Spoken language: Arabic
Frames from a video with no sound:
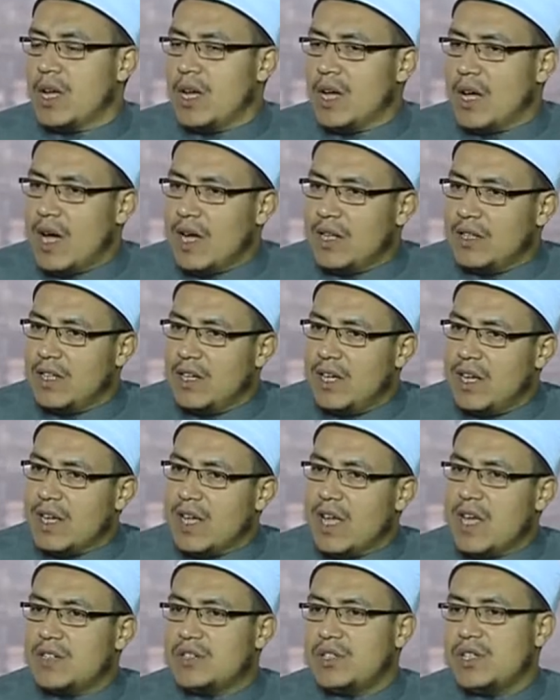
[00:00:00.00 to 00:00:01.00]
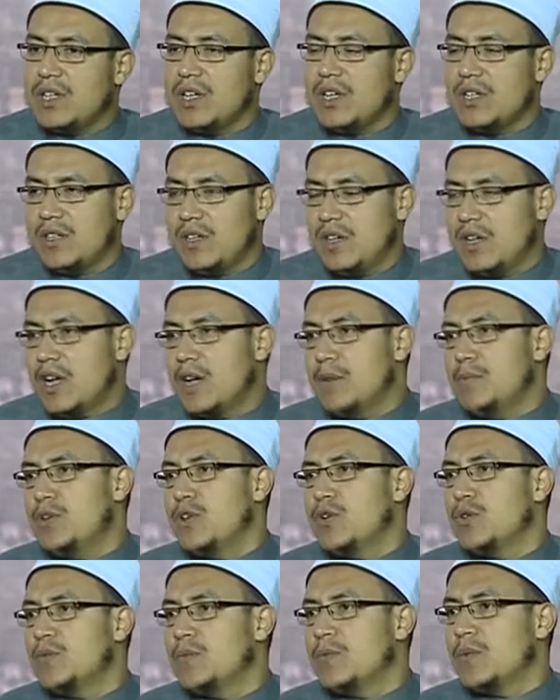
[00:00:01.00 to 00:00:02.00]
عند النجاشي قدر
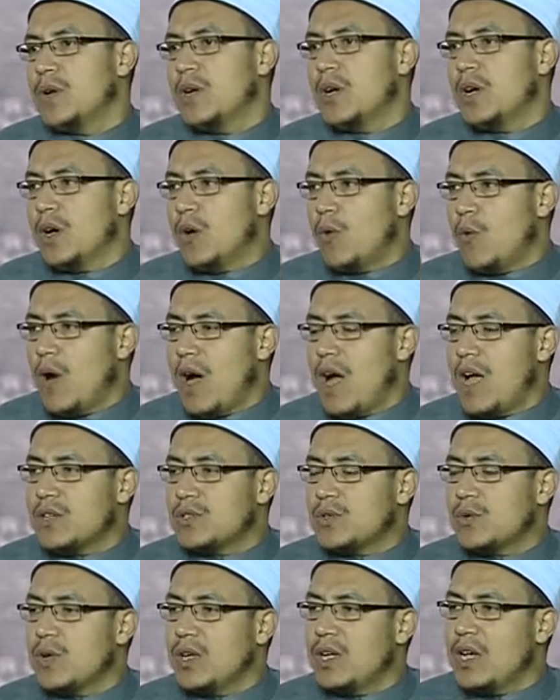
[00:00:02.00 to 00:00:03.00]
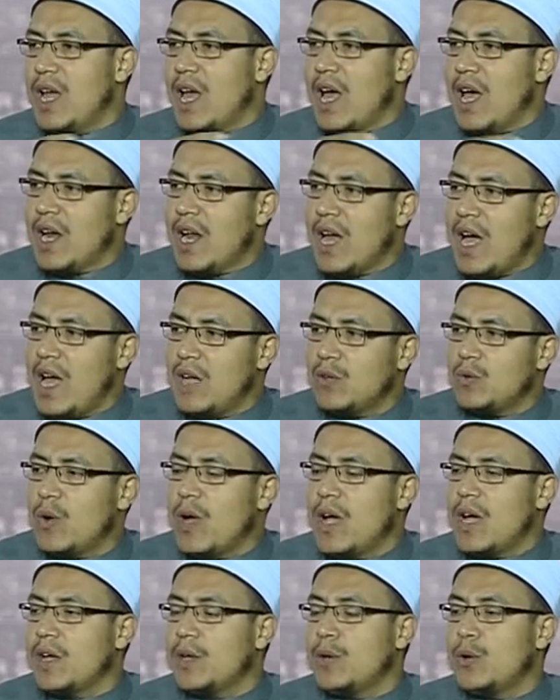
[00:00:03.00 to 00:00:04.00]
يحميهم وعاشوا إلى أن عادوا
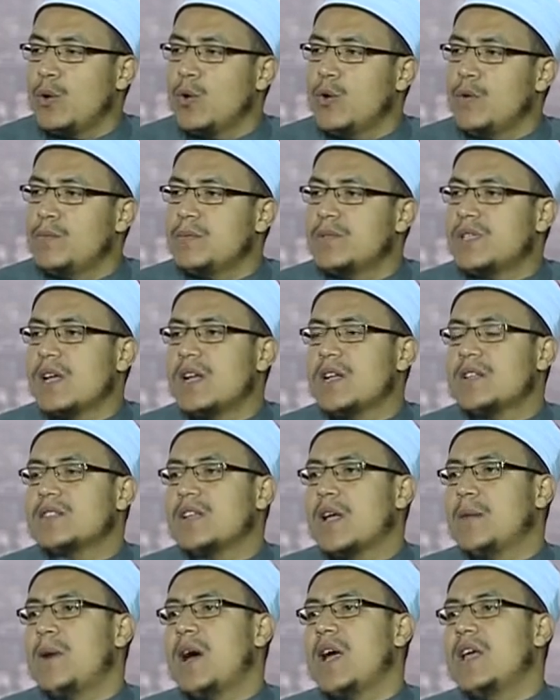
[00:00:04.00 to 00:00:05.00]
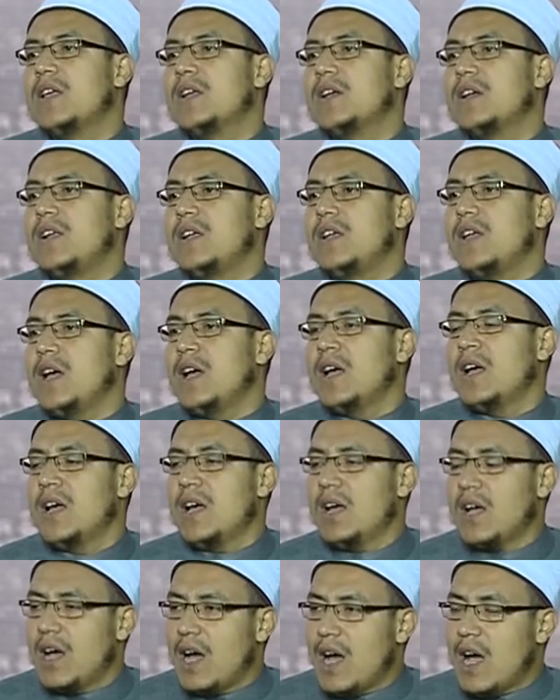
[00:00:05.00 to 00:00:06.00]
آخرهم سنة سبعة هجرية
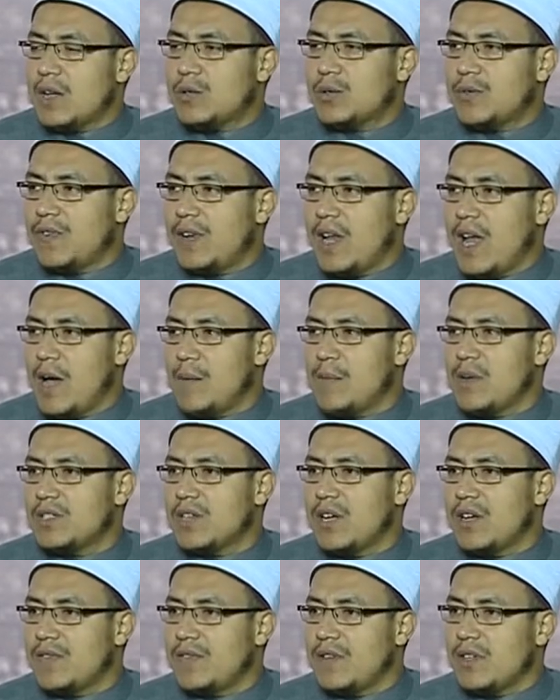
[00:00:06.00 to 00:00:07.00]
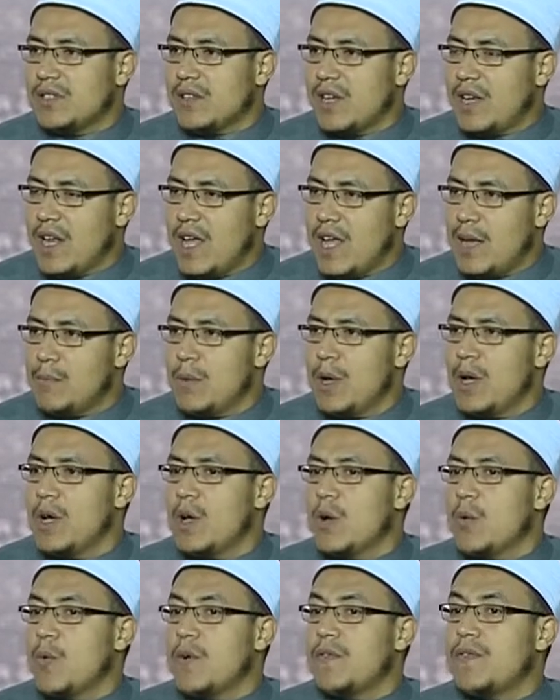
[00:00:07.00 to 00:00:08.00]
عاشوا في الحبشة في سلام
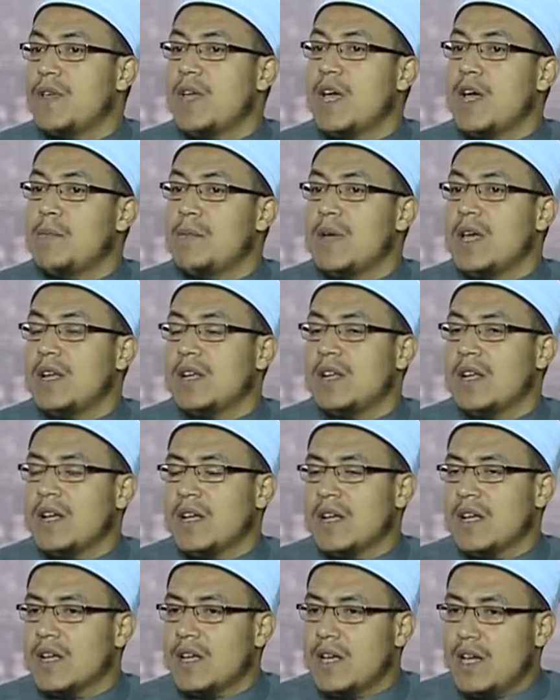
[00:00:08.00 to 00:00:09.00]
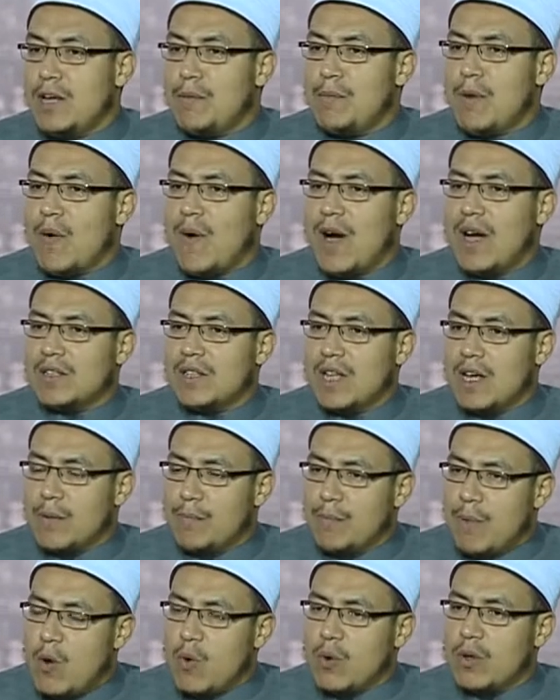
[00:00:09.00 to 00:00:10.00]
وفي أمان كلمة واحدة
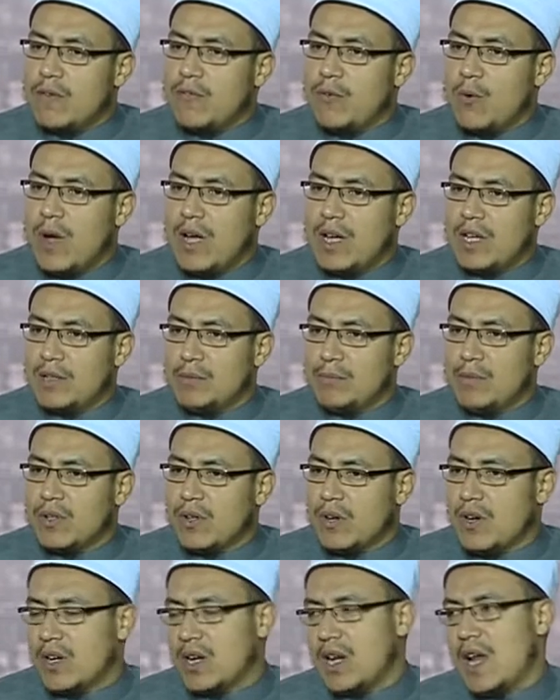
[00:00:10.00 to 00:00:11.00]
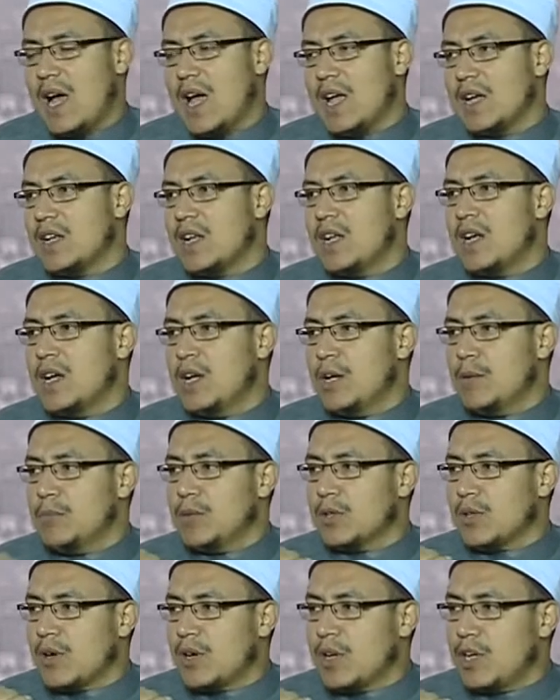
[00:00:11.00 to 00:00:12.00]
موقف واحد من راجل عاقل
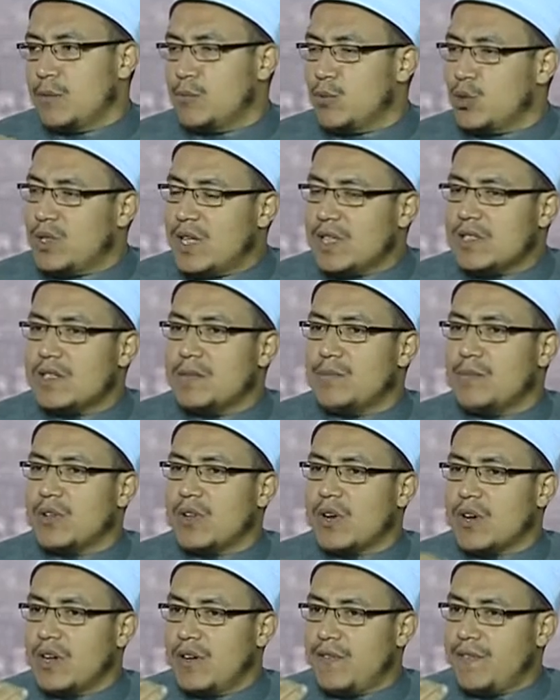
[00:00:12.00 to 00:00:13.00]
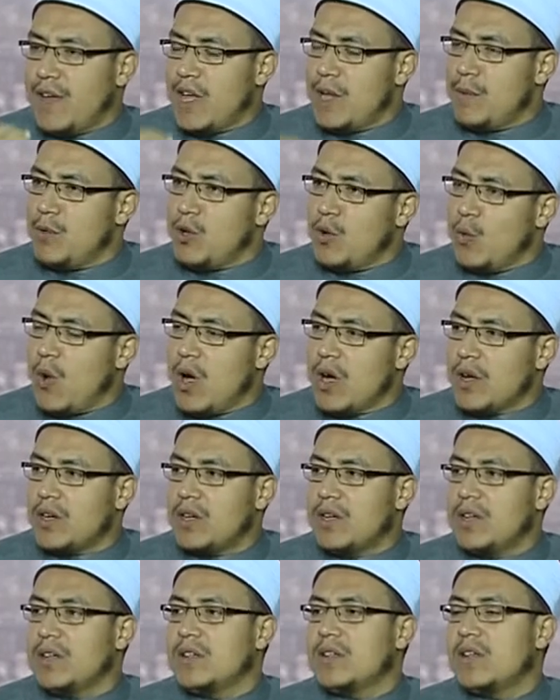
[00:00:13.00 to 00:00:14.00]
من راجل متزن من راجل فاهم
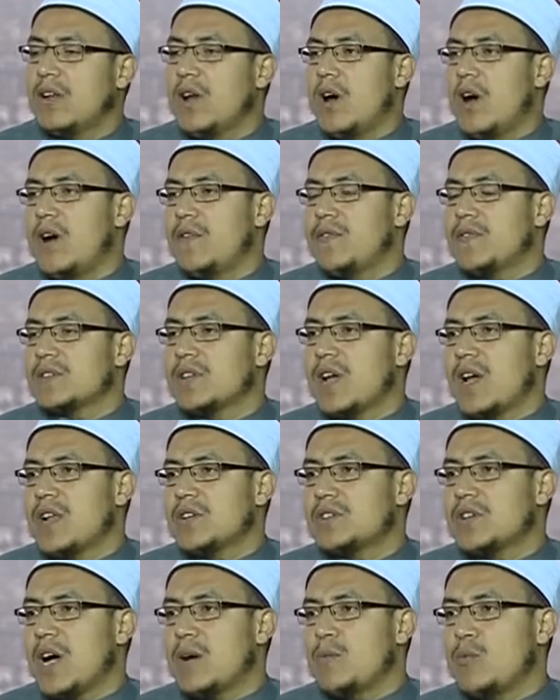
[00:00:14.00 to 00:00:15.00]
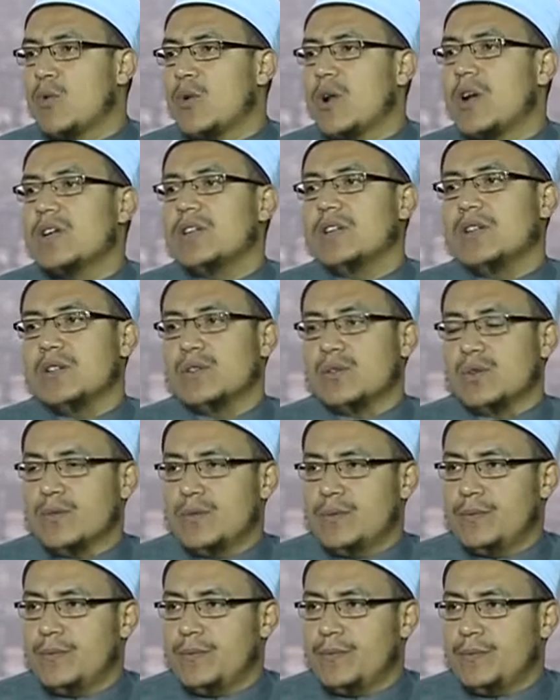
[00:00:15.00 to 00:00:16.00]
للواقع قدر يحافظ على شعبه ورعيته
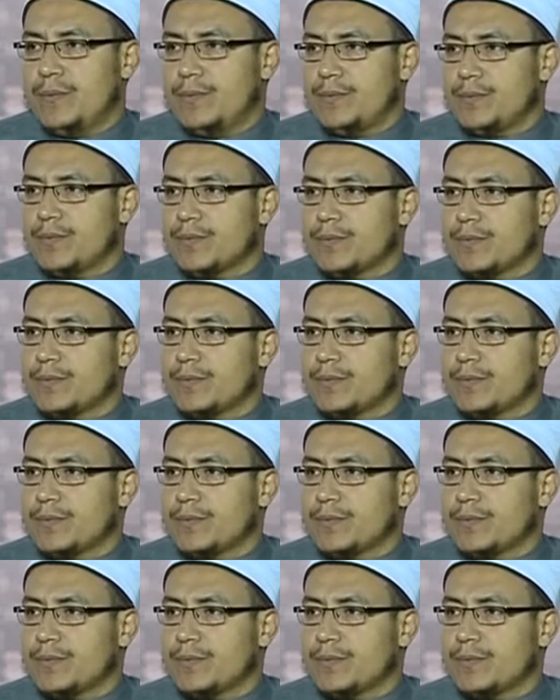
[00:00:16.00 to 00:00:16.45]
ولكن